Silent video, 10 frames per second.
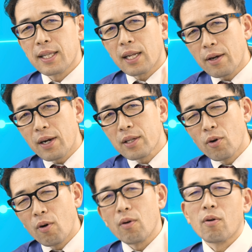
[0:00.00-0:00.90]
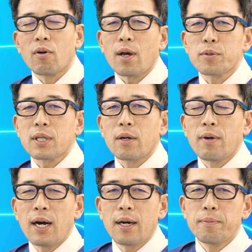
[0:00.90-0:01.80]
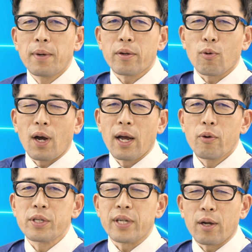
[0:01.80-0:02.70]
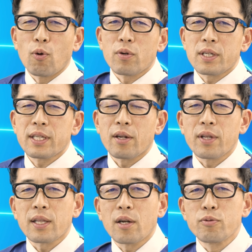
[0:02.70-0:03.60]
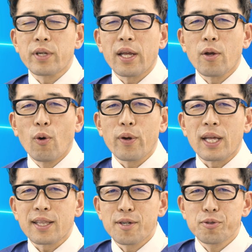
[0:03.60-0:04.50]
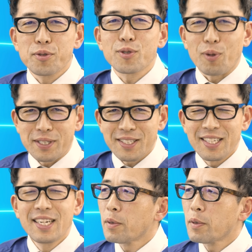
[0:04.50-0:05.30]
7割のラボさんは、まあ、この iOS ね、国内スキャンのデータの受け入れをやってるそうです。